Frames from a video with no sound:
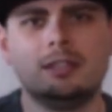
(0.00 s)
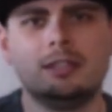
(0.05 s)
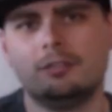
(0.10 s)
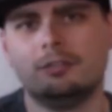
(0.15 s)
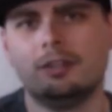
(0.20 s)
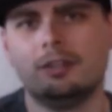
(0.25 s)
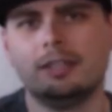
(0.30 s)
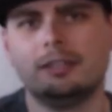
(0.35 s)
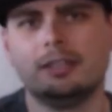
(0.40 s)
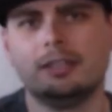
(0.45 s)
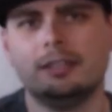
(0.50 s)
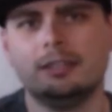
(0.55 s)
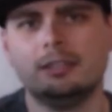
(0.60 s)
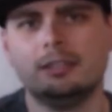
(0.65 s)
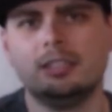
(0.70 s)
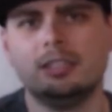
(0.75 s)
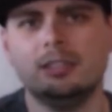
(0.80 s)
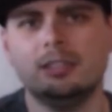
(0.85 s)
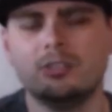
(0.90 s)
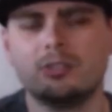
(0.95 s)
weiterhin
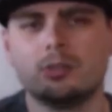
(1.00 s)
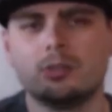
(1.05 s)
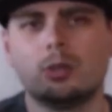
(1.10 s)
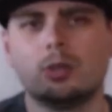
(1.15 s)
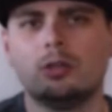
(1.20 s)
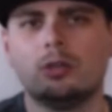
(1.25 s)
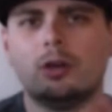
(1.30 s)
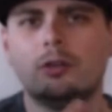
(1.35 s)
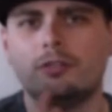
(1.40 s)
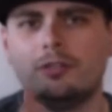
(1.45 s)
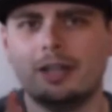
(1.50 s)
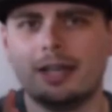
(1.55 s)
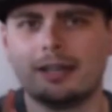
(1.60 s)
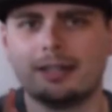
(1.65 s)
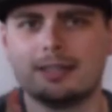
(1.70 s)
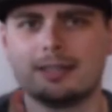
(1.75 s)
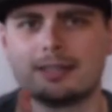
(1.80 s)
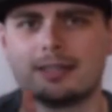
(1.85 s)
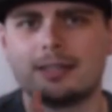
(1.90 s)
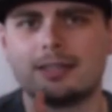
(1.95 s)
genießen könnt auf
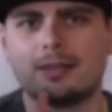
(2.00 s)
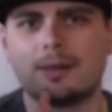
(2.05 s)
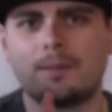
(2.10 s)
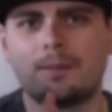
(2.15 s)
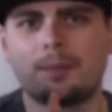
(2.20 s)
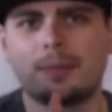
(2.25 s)
lange Sicht.